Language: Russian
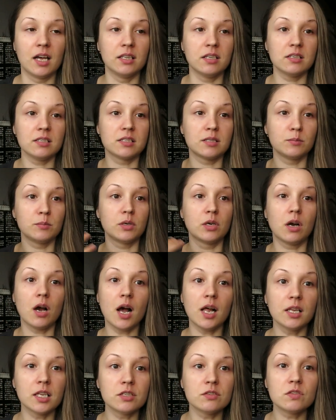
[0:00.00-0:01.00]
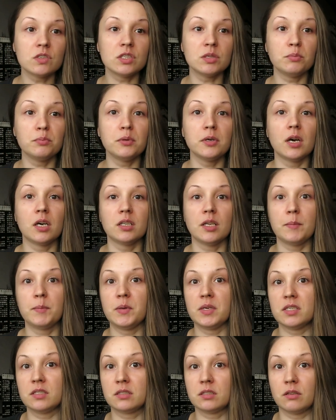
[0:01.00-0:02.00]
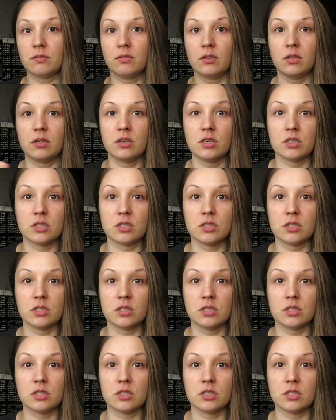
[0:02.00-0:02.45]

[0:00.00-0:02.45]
Она замыкалась себе, она переставала